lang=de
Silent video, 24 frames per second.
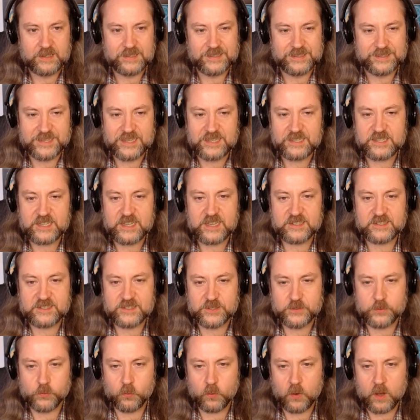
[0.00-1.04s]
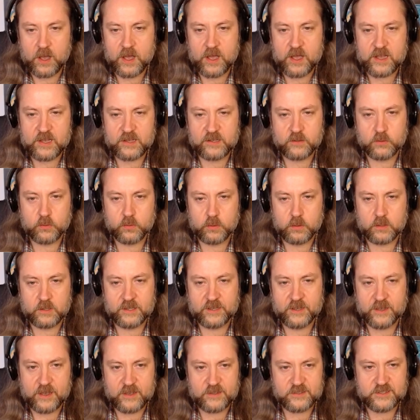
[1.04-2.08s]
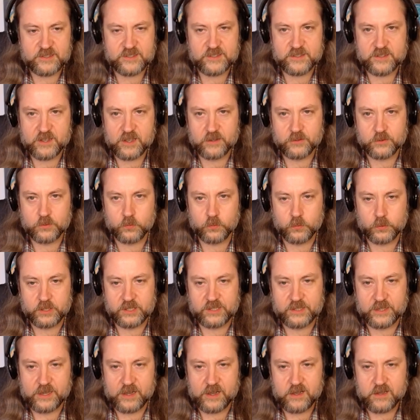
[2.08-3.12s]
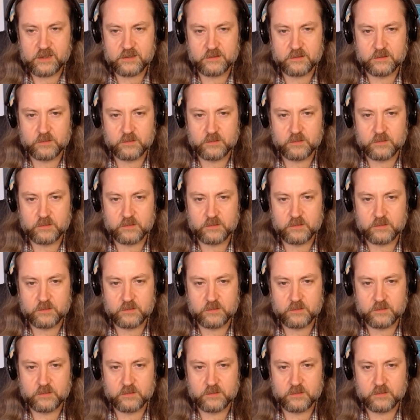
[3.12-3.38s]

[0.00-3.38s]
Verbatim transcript: Sind die jetzt so arg krass dadurch, ja?